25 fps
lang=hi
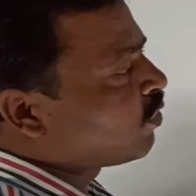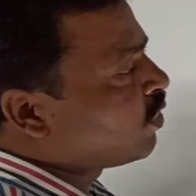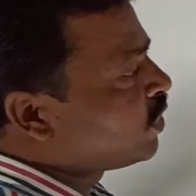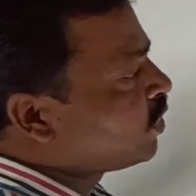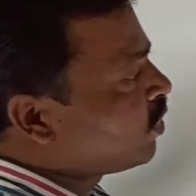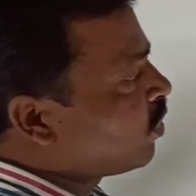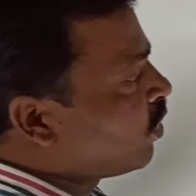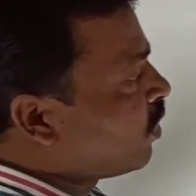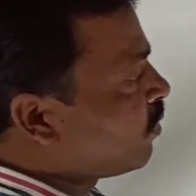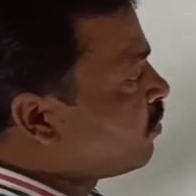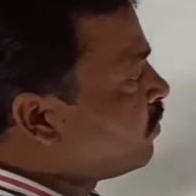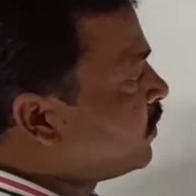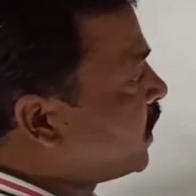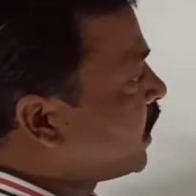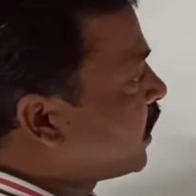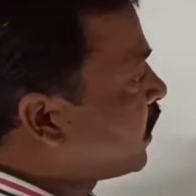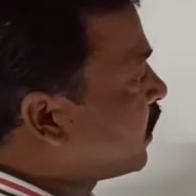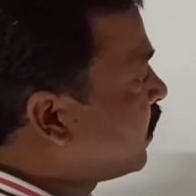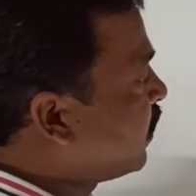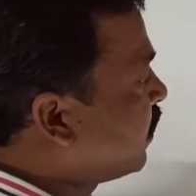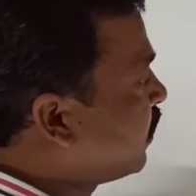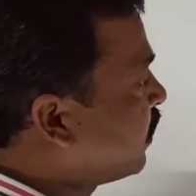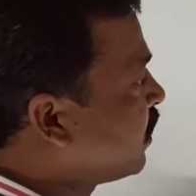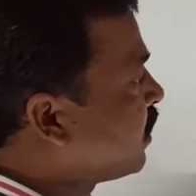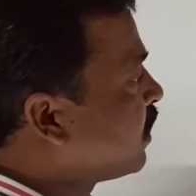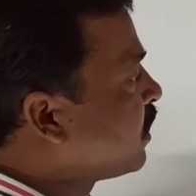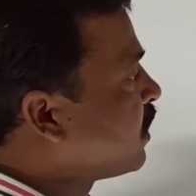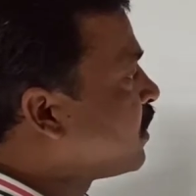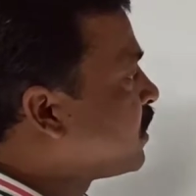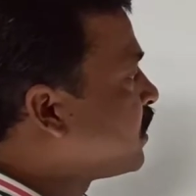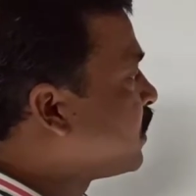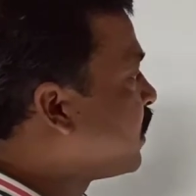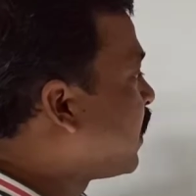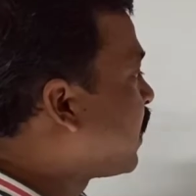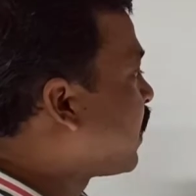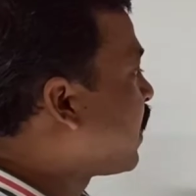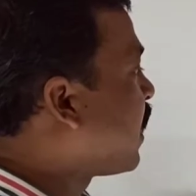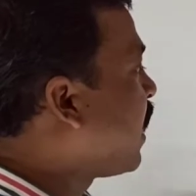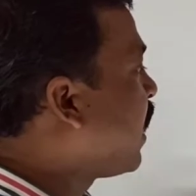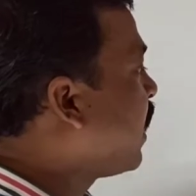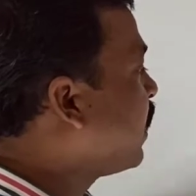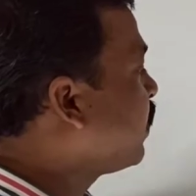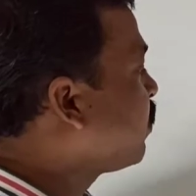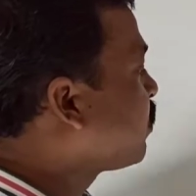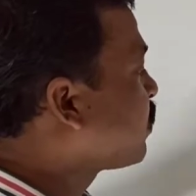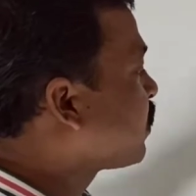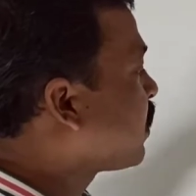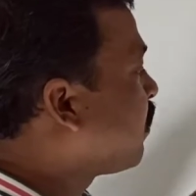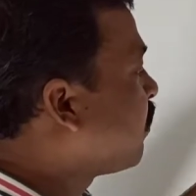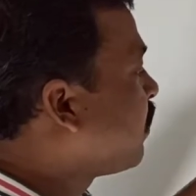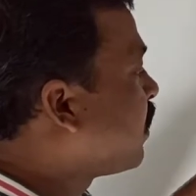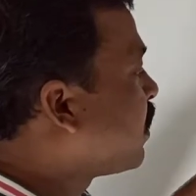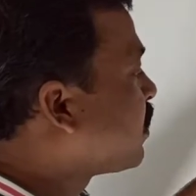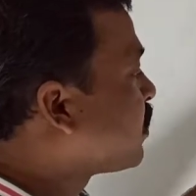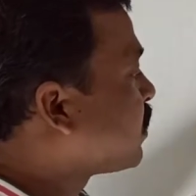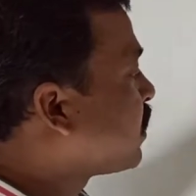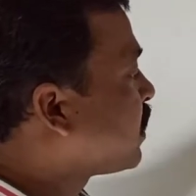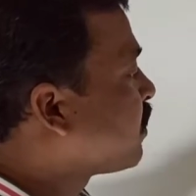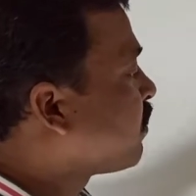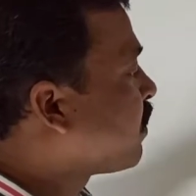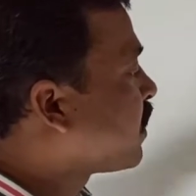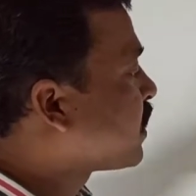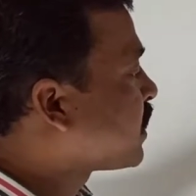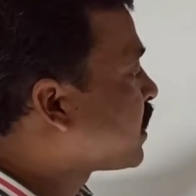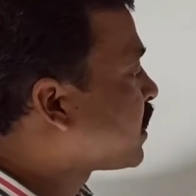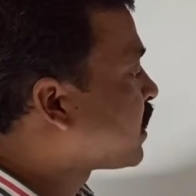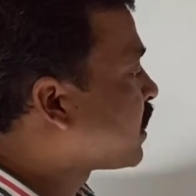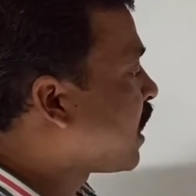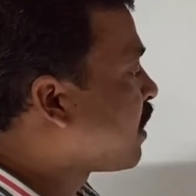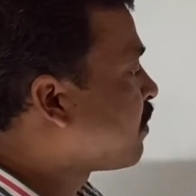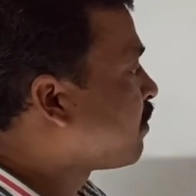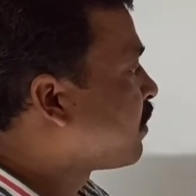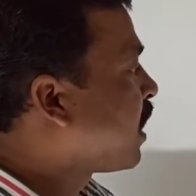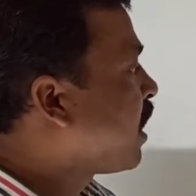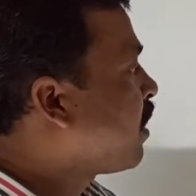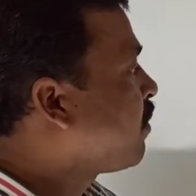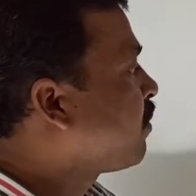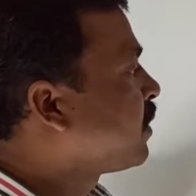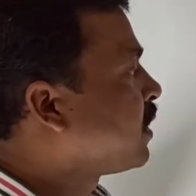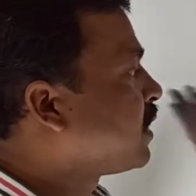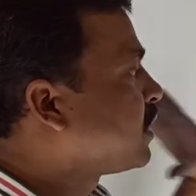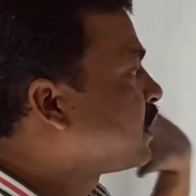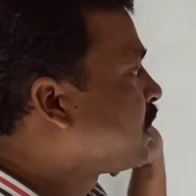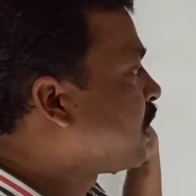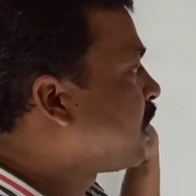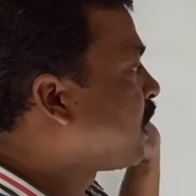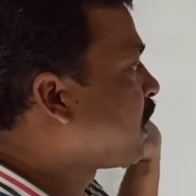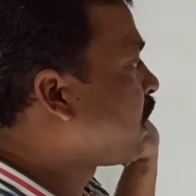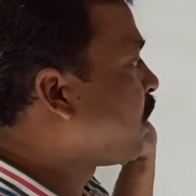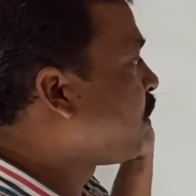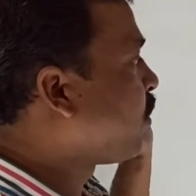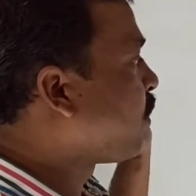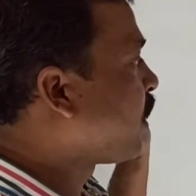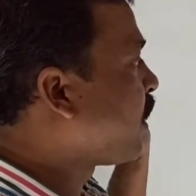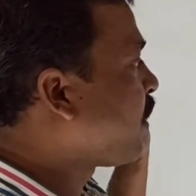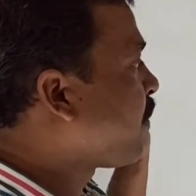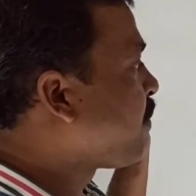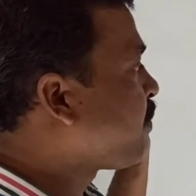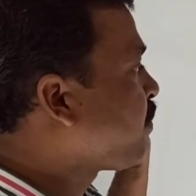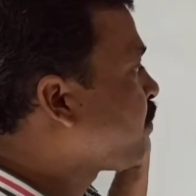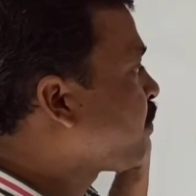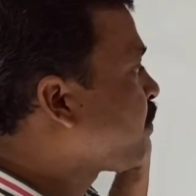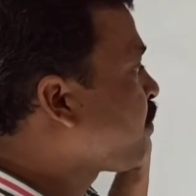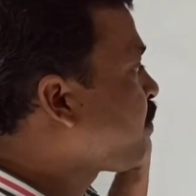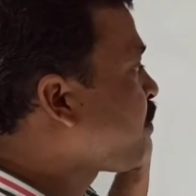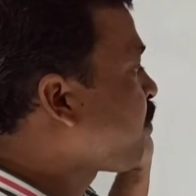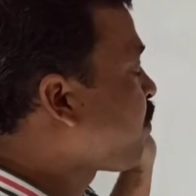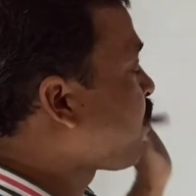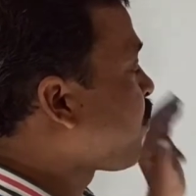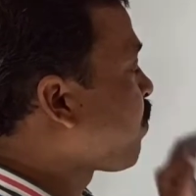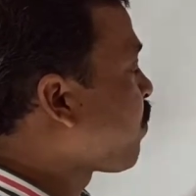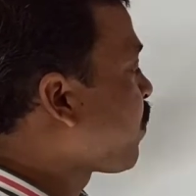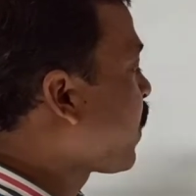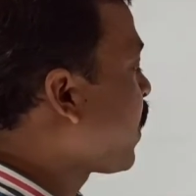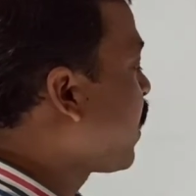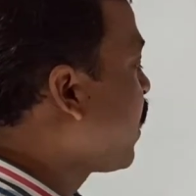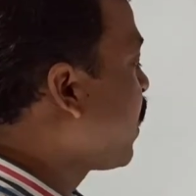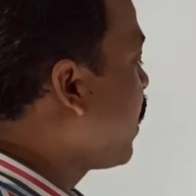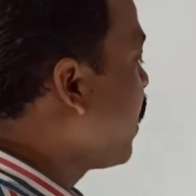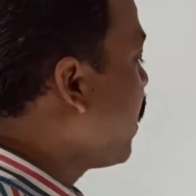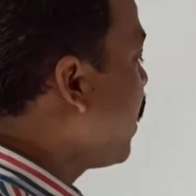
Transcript: कोई ऑब्जेक्ट चल रहा है तो उसका वेलोसिटी वर्सेस टाइम ग्राफ इस तरह का होगा हम्म,